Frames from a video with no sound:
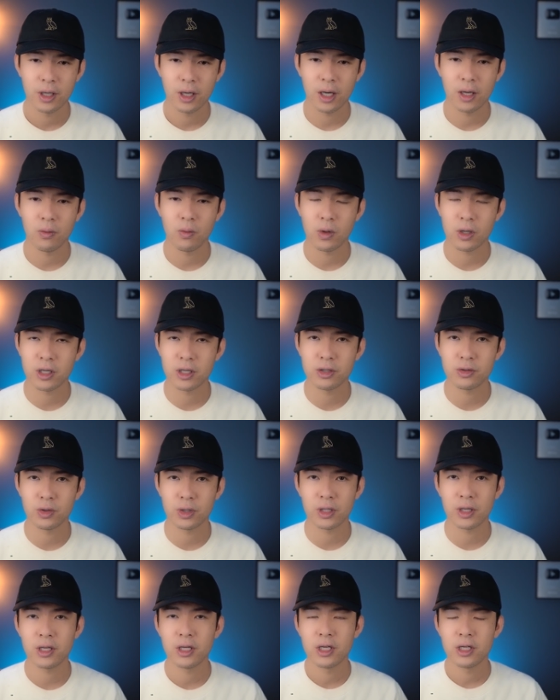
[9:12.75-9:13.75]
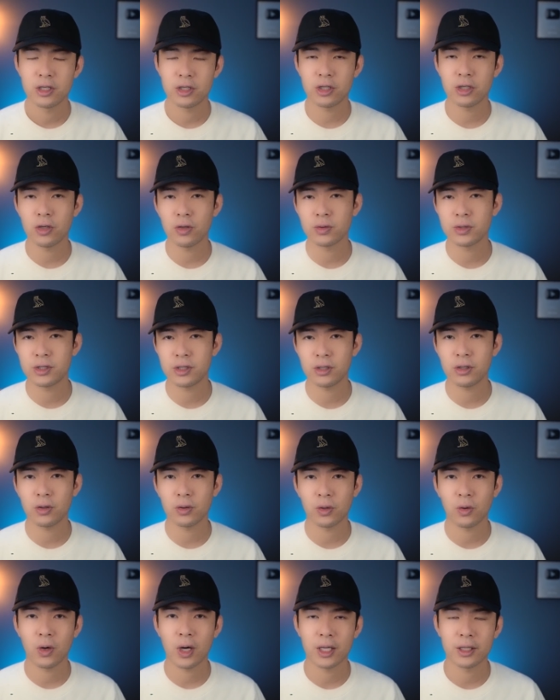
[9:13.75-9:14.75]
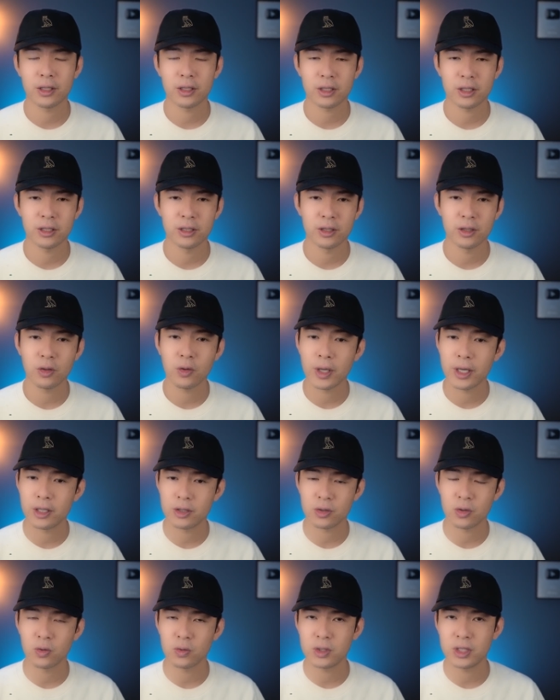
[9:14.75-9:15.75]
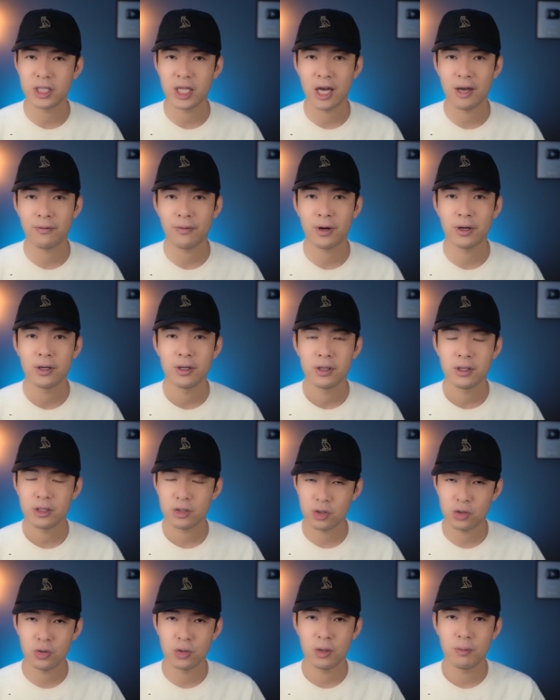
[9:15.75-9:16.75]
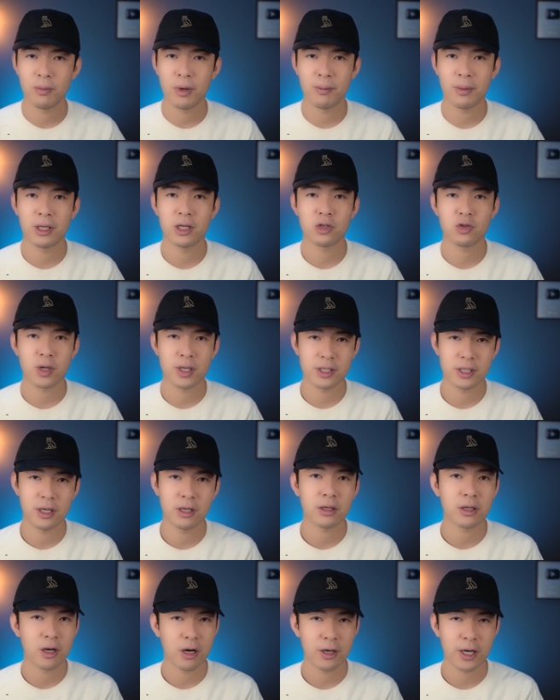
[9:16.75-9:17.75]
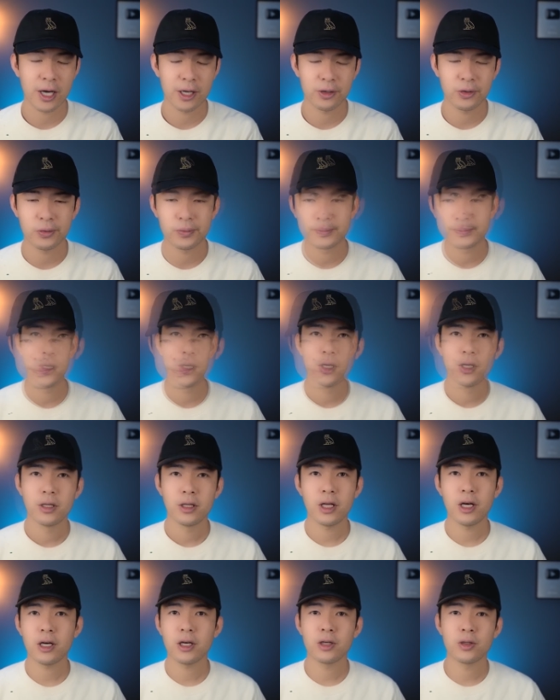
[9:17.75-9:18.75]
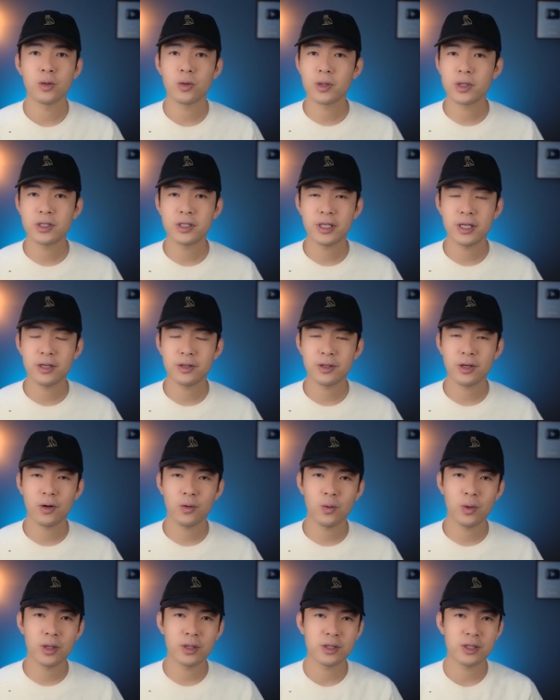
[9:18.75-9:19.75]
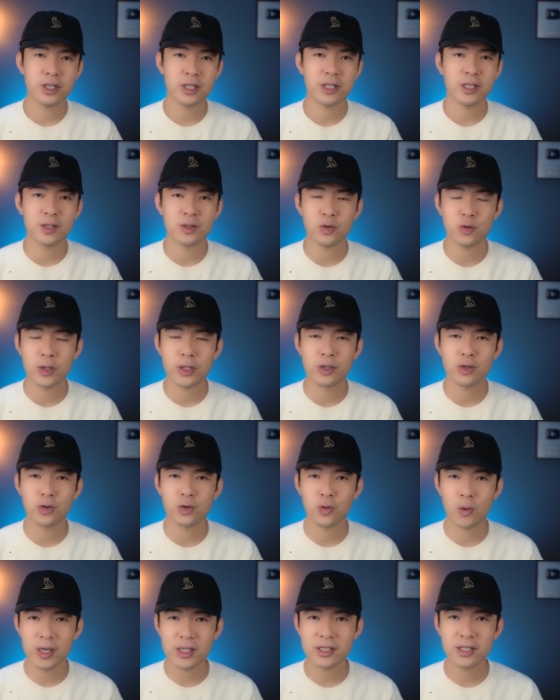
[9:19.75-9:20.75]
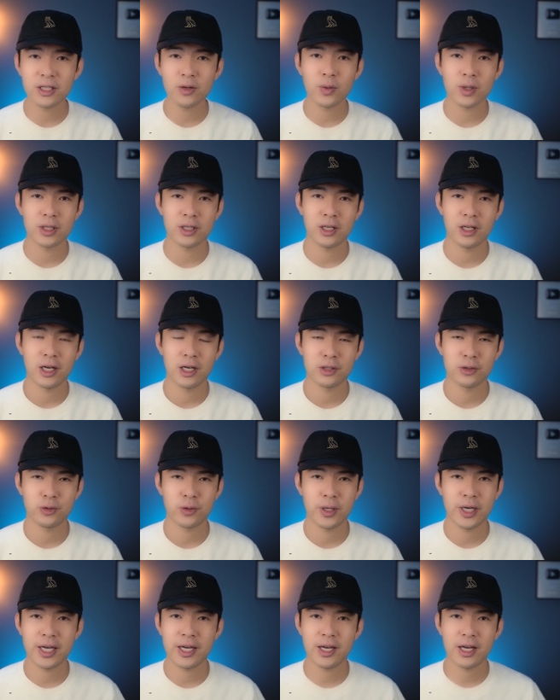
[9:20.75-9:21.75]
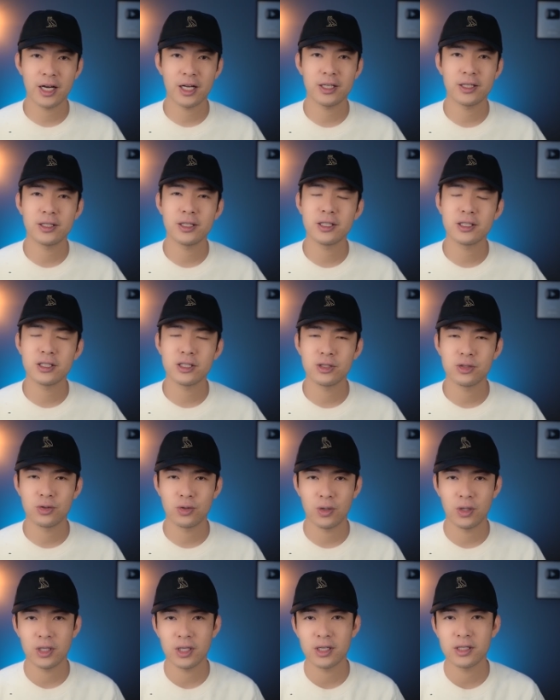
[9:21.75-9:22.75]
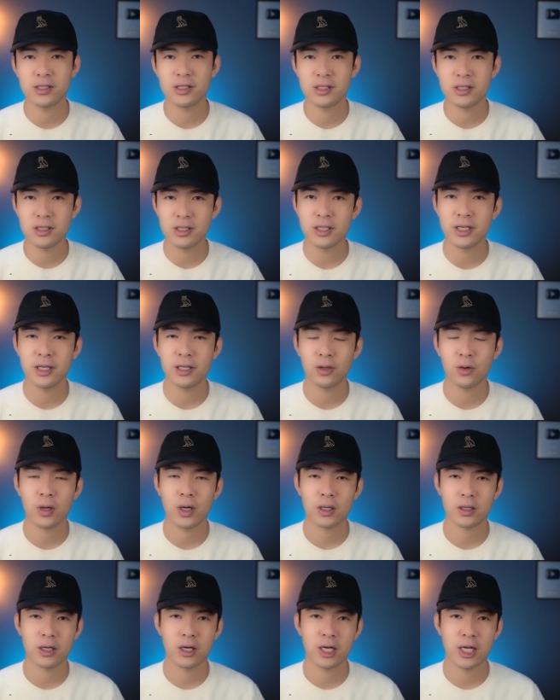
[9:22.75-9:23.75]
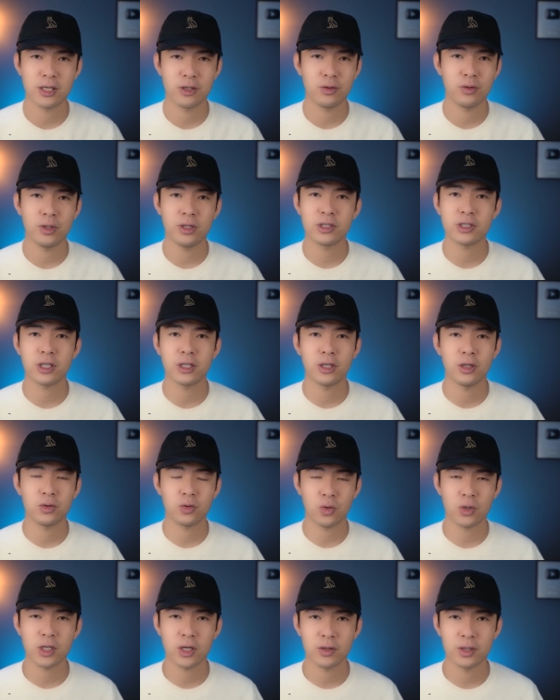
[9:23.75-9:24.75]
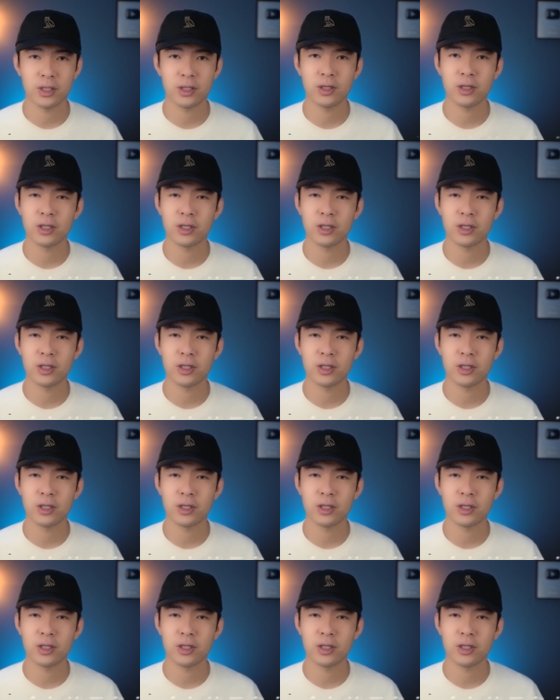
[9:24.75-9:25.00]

啊。我个人觉得之后机构的话呢，可能会从以太坊。去慢慢的转向 Cardano，那很多人现在要问这个最关心的问题了，说，哎，哈林，那你觉得今年的话，Cardano 能涨到多少呢？